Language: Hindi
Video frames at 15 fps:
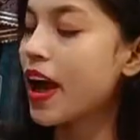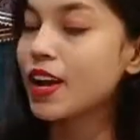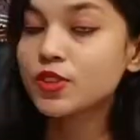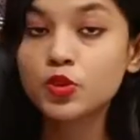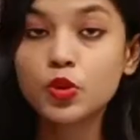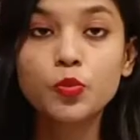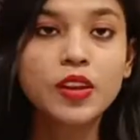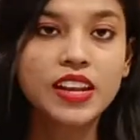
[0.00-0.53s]

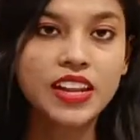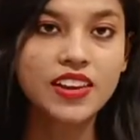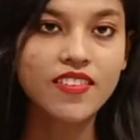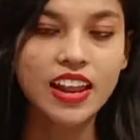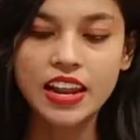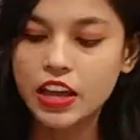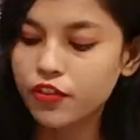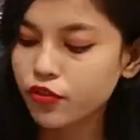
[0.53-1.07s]
प्लाजो मिलने
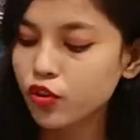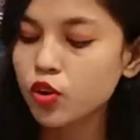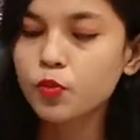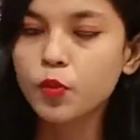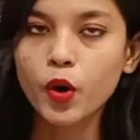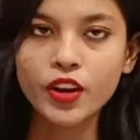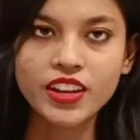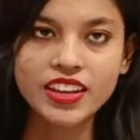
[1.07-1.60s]
वाला है फुल
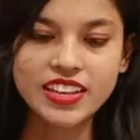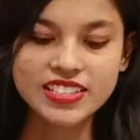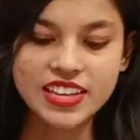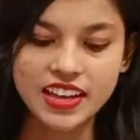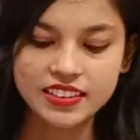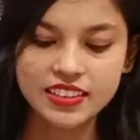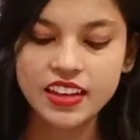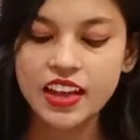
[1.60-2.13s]
मॉरी के
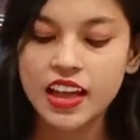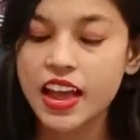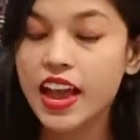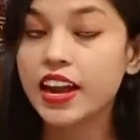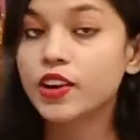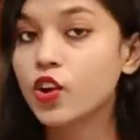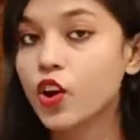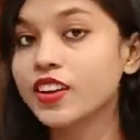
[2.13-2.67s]

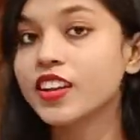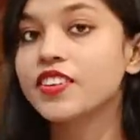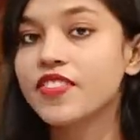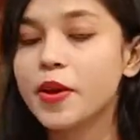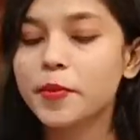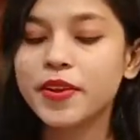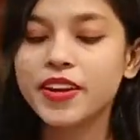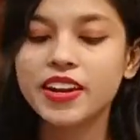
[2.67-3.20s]
साथ एंड कॉटन
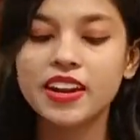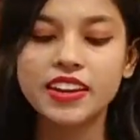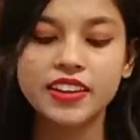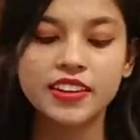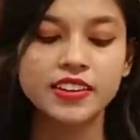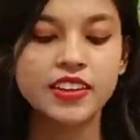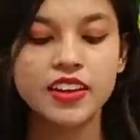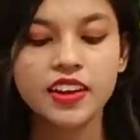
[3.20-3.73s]
फेब्रिक
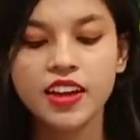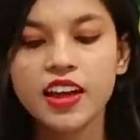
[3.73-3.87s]
अगेन